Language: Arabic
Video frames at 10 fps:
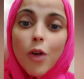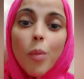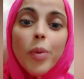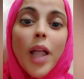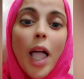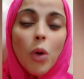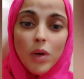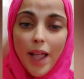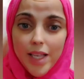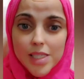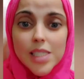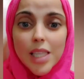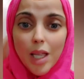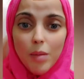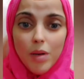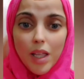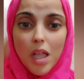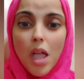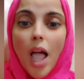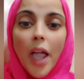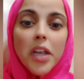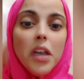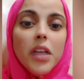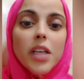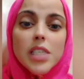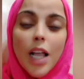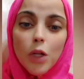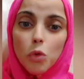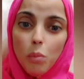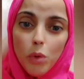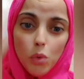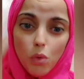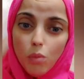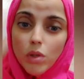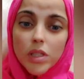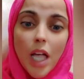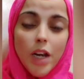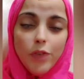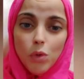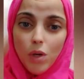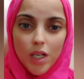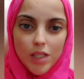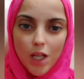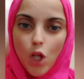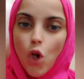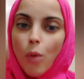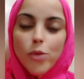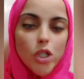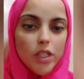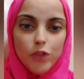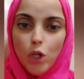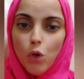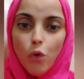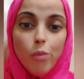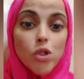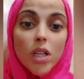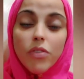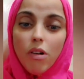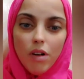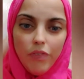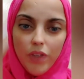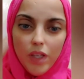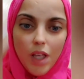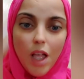ربنا هيكون عايز يستجيب لك احيانا كتير هتقوم من النوم وانت عارف الدعاء ده مش هتفتكره ومش هتفكر فيه